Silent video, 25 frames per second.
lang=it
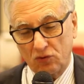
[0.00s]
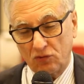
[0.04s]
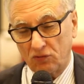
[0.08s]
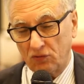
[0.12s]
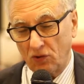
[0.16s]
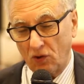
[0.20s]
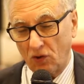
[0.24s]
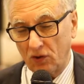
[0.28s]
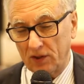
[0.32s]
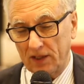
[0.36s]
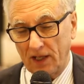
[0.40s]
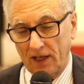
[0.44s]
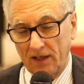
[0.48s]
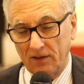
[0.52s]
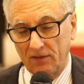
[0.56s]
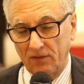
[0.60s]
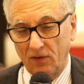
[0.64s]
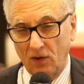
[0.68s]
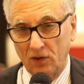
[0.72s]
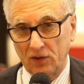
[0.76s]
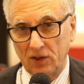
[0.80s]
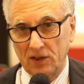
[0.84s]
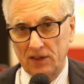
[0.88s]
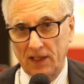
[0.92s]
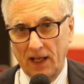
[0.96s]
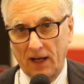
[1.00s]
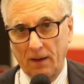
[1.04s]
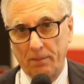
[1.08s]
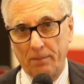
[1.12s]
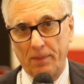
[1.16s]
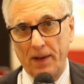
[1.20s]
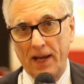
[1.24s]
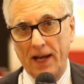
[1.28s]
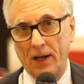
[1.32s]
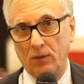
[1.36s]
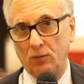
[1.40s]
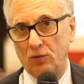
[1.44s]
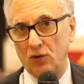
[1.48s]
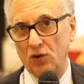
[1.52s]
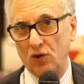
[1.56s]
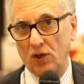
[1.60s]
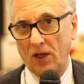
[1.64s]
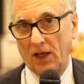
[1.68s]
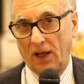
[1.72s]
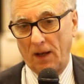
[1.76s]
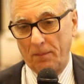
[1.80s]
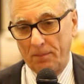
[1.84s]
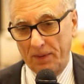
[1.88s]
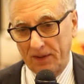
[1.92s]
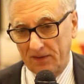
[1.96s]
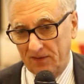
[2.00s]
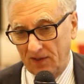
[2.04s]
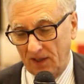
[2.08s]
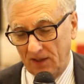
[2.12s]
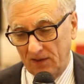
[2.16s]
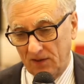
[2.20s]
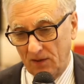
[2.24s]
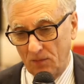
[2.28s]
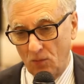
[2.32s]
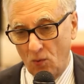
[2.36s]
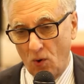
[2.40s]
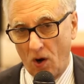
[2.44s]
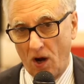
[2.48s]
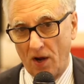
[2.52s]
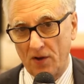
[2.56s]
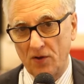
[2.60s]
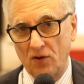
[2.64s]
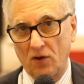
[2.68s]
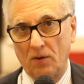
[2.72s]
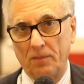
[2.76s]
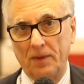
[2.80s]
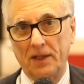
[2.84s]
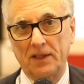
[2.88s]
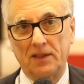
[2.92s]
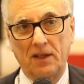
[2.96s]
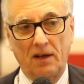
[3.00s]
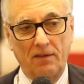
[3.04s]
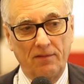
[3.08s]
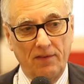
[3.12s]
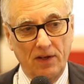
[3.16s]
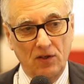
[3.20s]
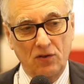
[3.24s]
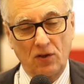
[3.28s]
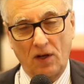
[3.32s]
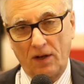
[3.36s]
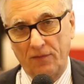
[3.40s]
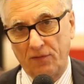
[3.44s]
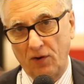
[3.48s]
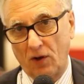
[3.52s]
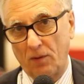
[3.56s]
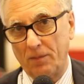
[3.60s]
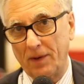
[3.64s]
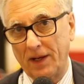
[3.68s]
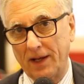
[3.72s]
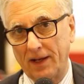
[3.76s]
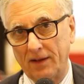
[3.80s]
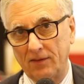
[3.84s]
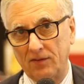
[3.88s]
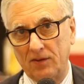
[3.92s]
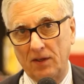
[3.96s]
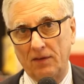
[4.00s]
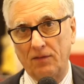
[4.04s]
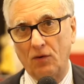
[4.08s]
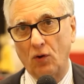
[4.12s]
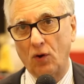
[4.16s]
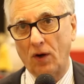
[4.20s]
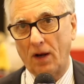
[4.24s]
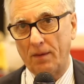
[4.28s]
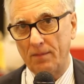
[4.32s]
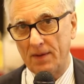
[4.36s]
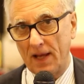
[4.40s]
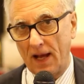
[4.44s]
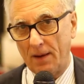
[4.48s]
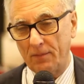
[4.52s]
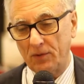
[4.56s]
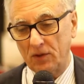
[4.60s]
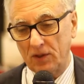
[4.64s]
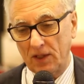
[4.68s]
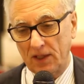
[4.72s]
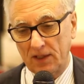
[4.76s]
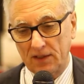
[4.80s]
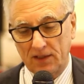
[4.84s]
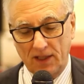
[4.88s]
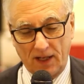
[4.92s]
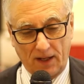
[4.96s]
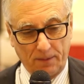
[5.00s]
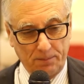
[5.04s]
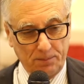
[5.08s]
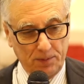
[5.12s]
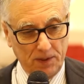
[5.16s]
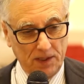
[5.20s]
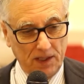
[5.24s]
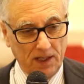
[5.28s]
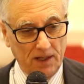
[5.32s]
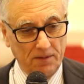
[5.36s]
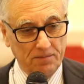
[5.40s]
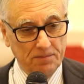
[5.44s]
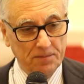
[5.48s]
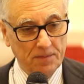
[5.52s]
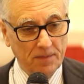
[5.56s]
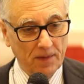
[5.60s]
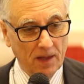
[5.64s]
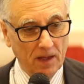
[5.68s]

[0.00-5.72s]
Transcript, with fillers: ci sono dei risvolti terapeutici, e che i pazienti muoiono, mentre invece le forme aggressive ora abbiamo delle terapie,